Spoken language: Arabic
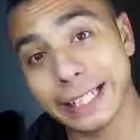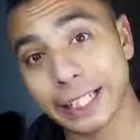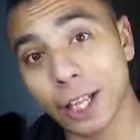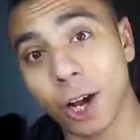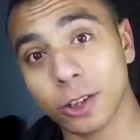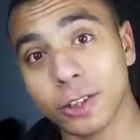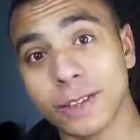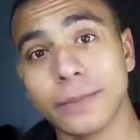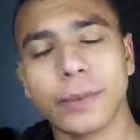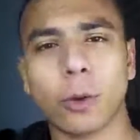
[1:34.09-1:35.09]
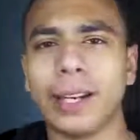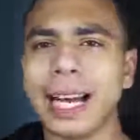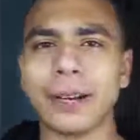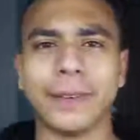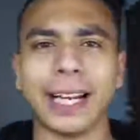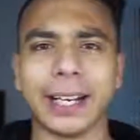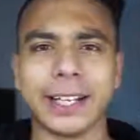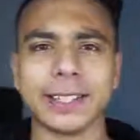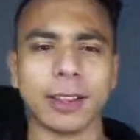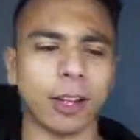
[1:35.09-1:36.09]
الاستطلاعات كلنا عارفين يعني ايه
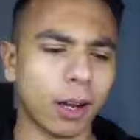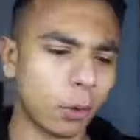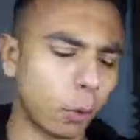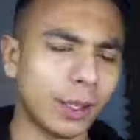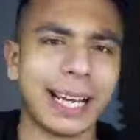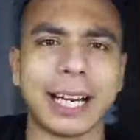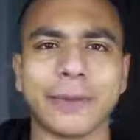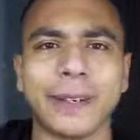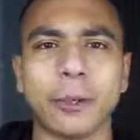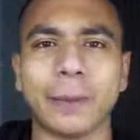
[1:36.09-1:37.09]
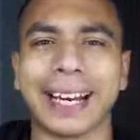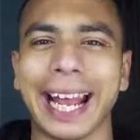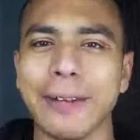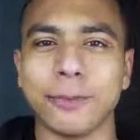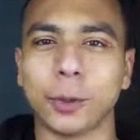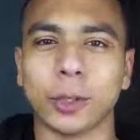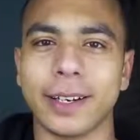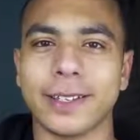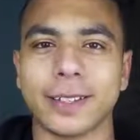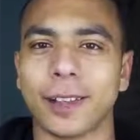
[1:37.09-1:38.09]
استطلاع وكلنا عارفين وبنخاف من موضوع
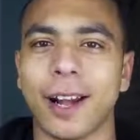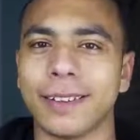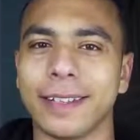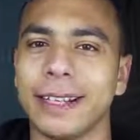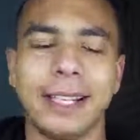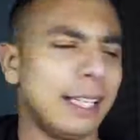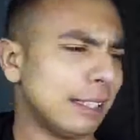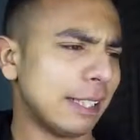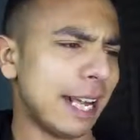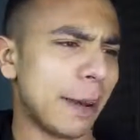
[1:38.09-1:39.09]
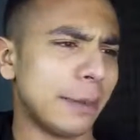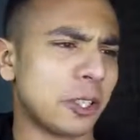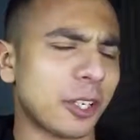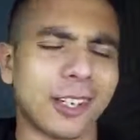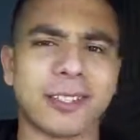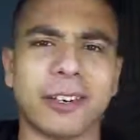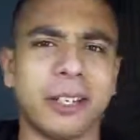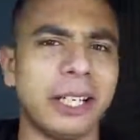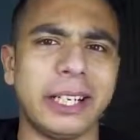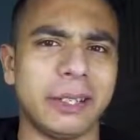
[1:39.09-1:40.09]
الاستطلاعات ده اه يا عم شركه
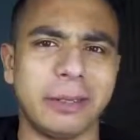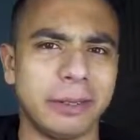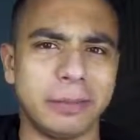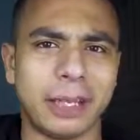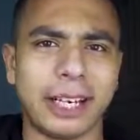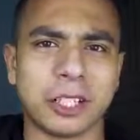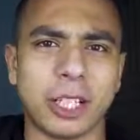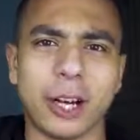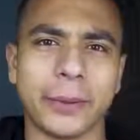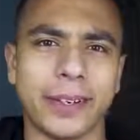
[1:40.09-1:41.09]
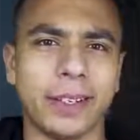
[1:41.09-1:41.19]
اسرائيليه ملناش دعوه